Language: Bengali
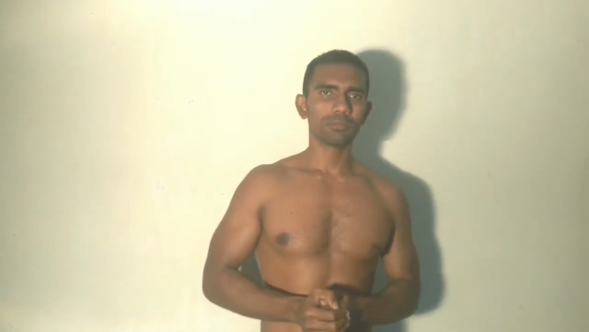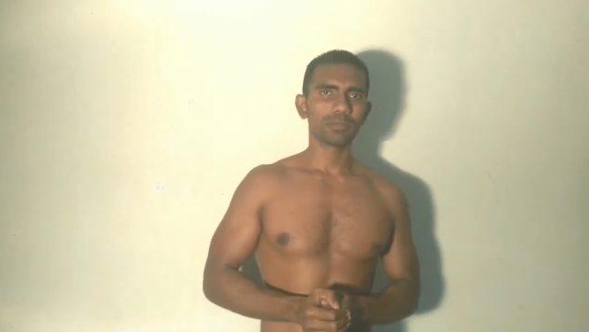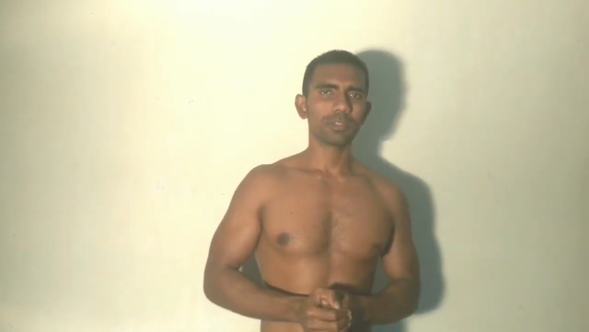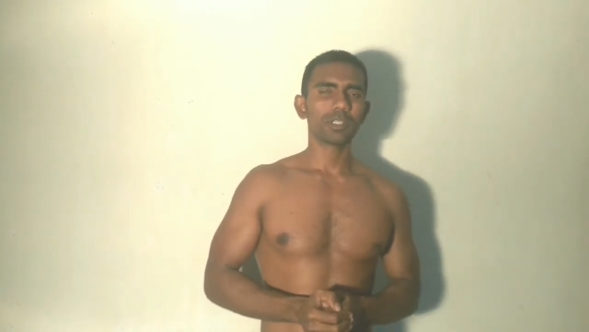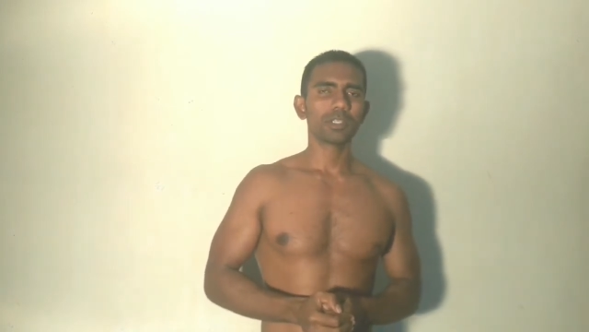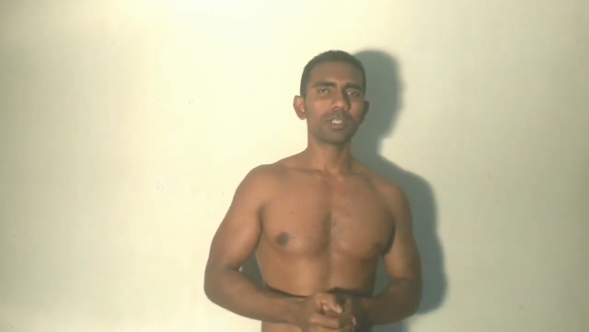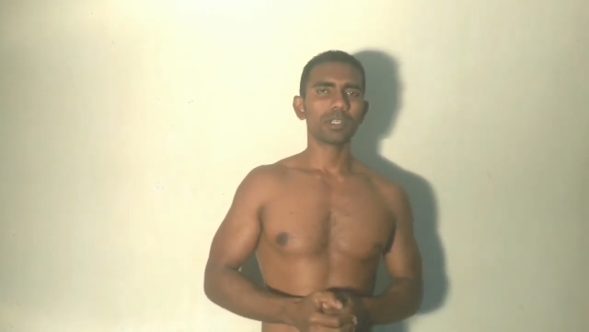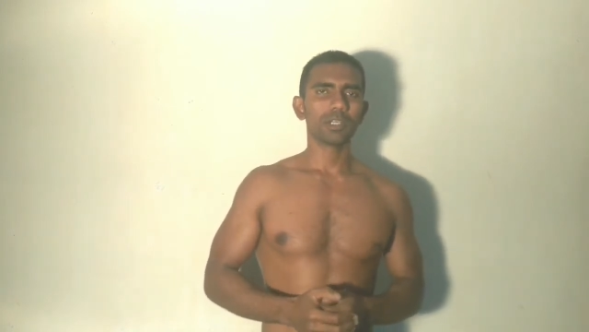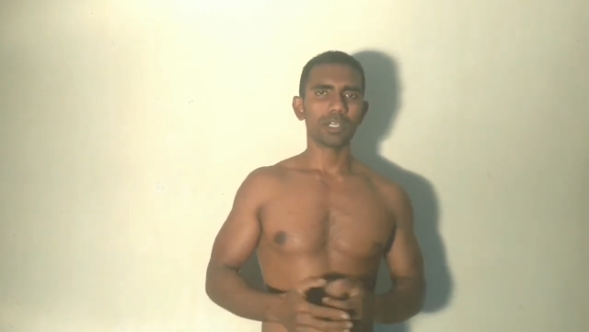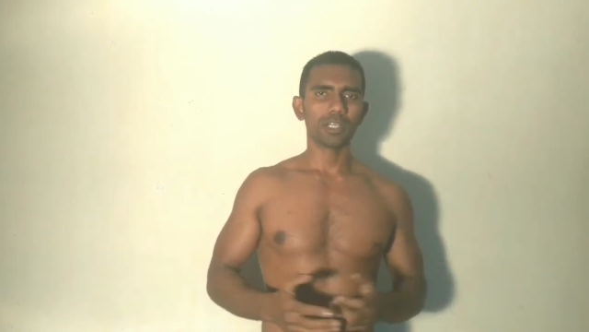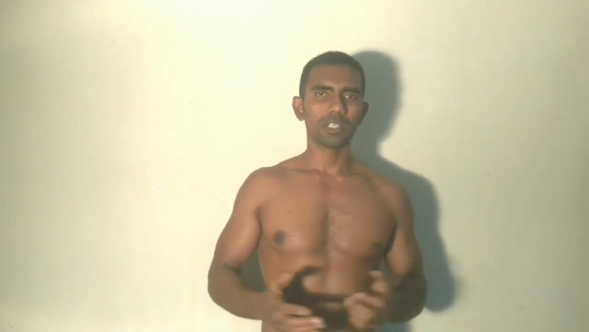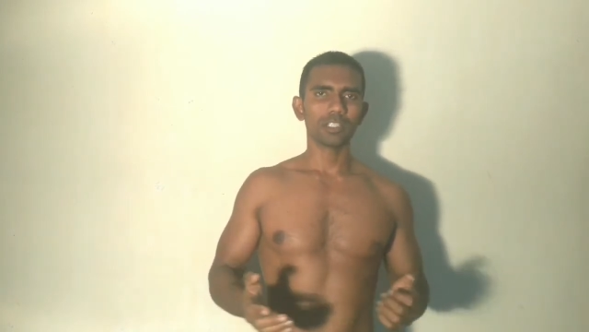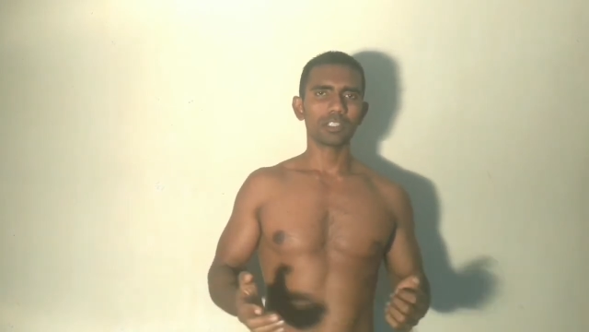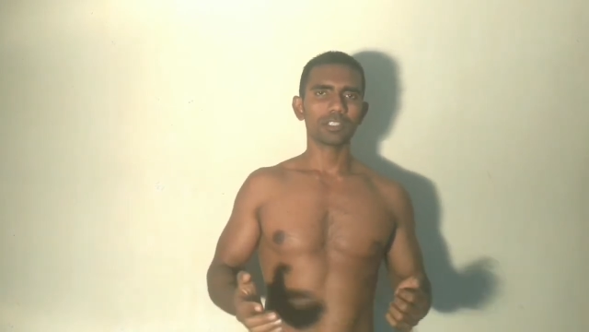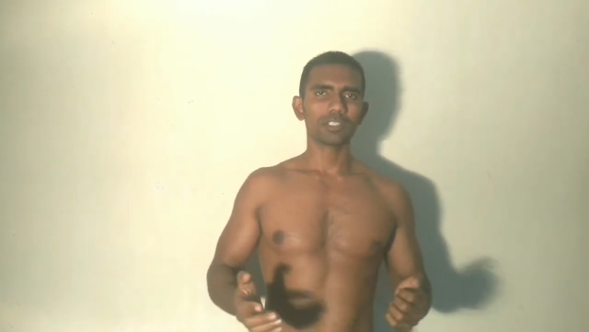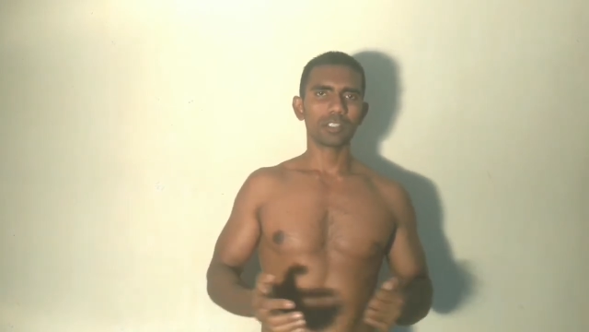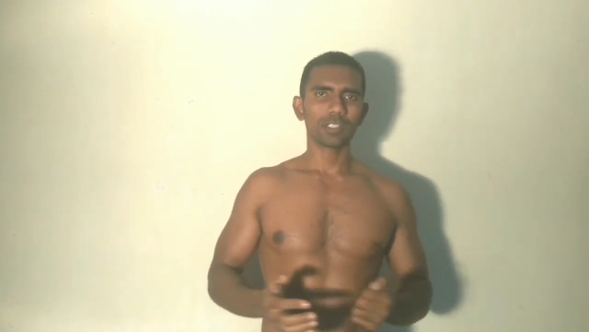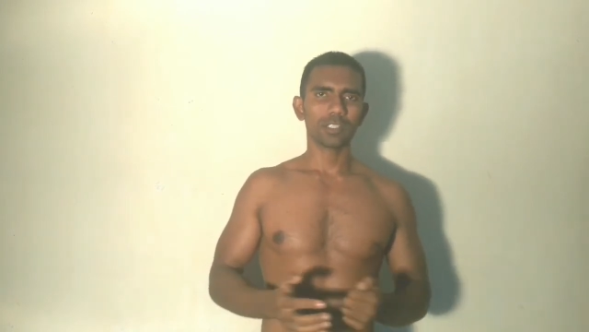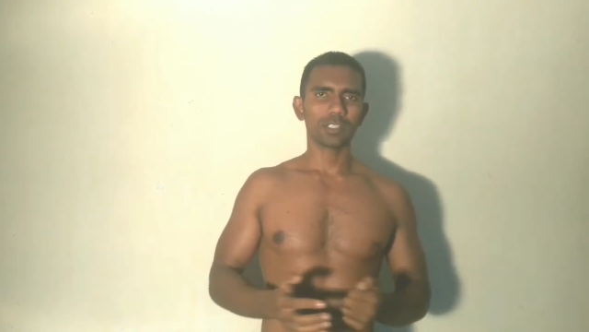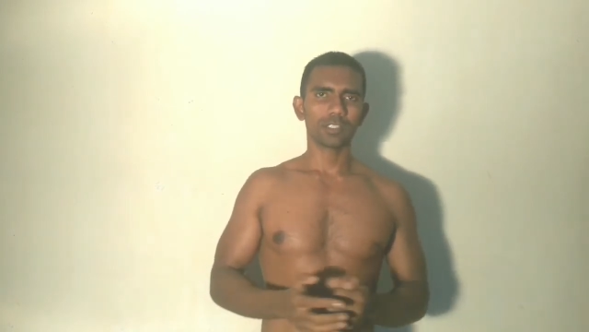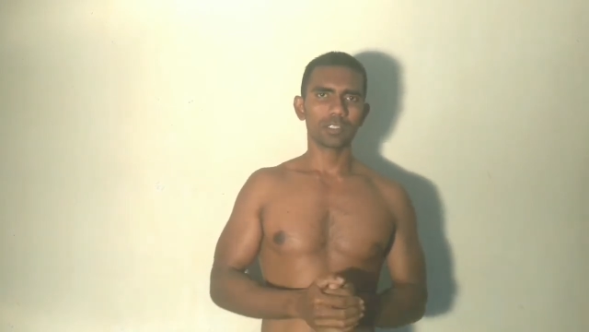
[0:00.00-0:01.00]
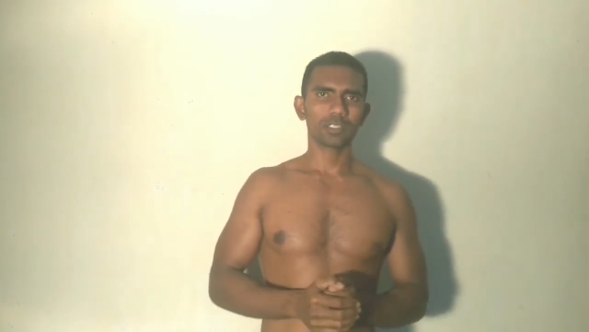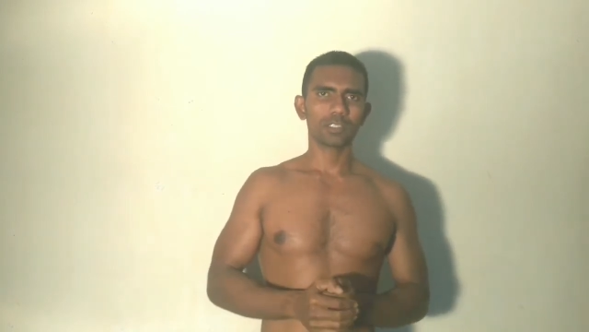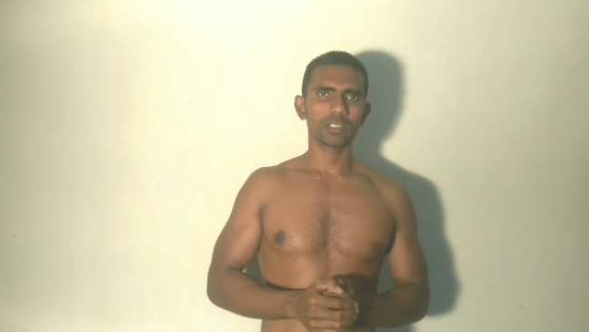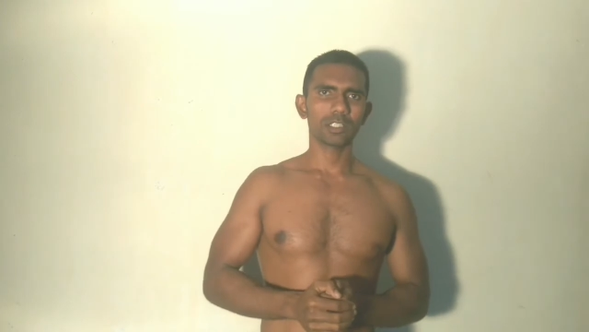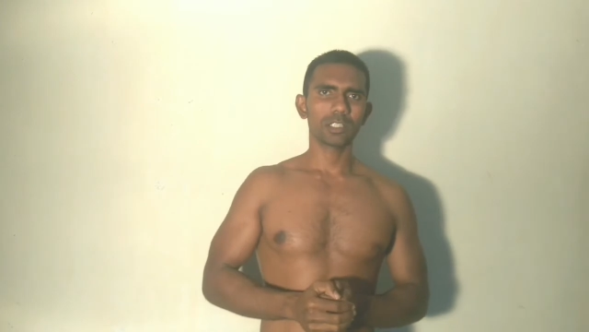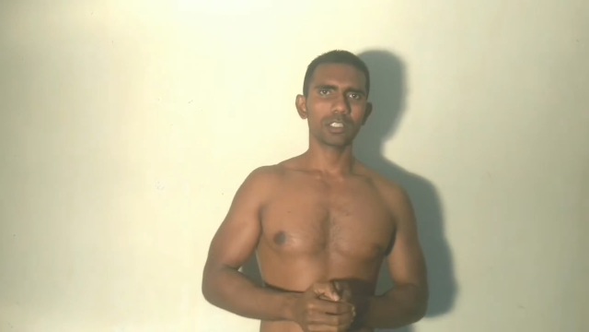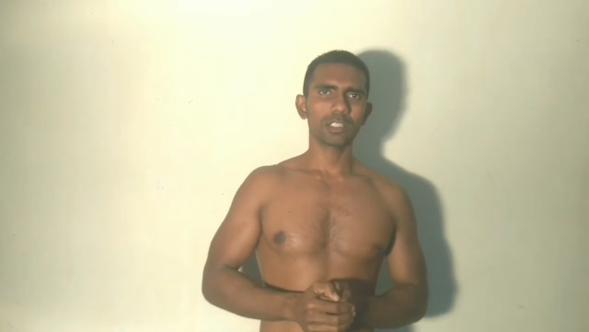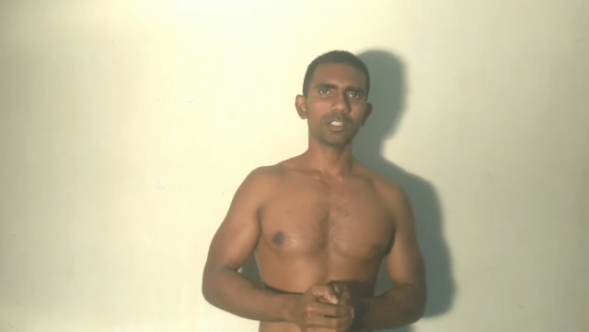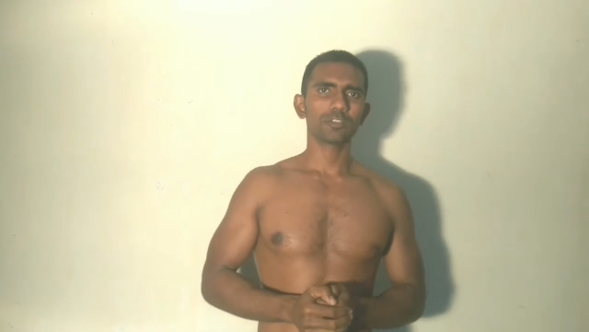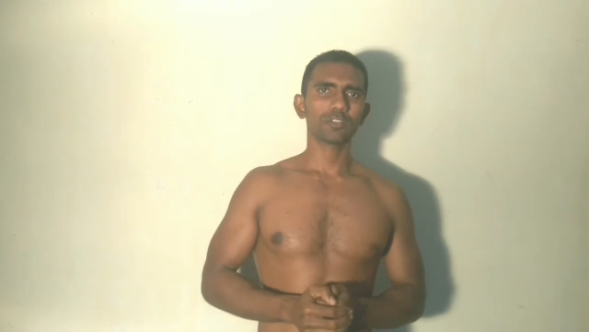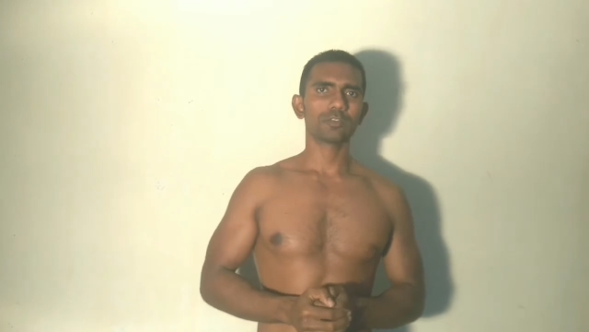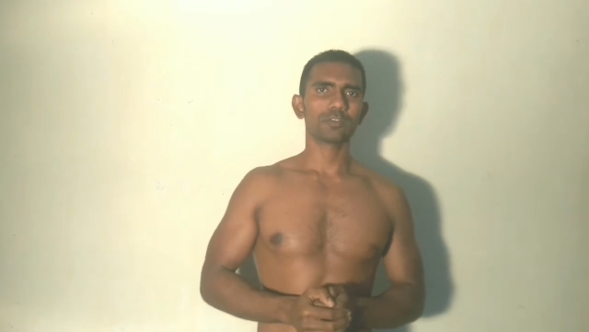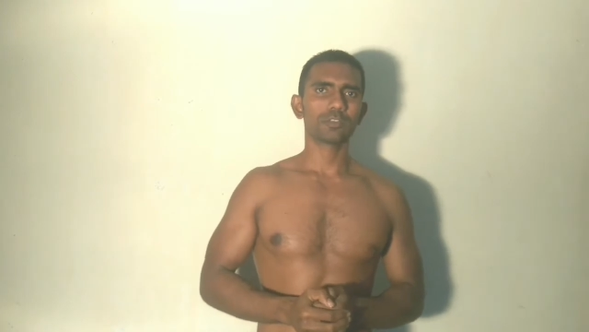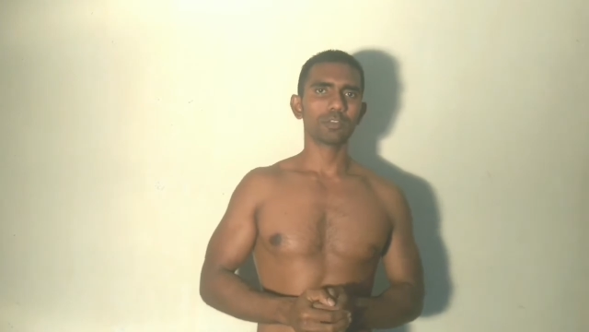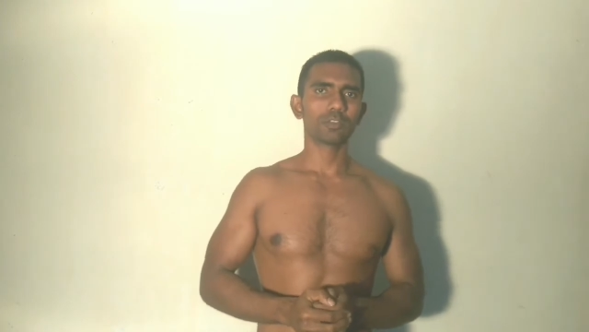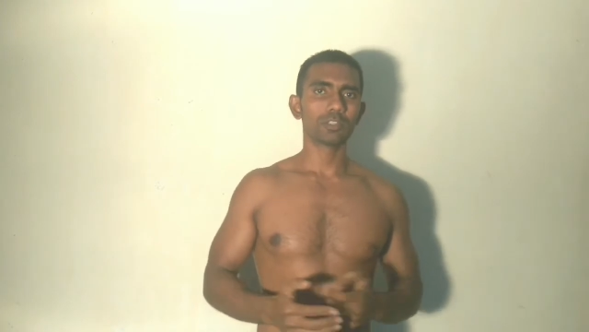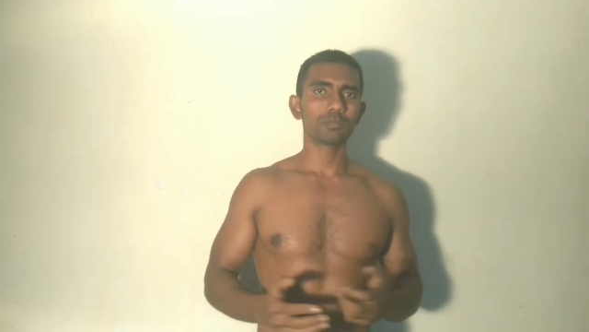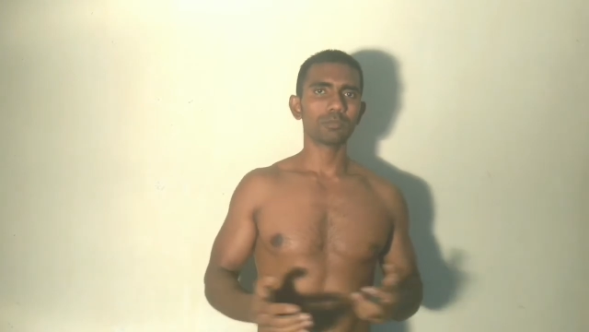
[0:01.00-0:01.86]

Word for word: and its essentiality for human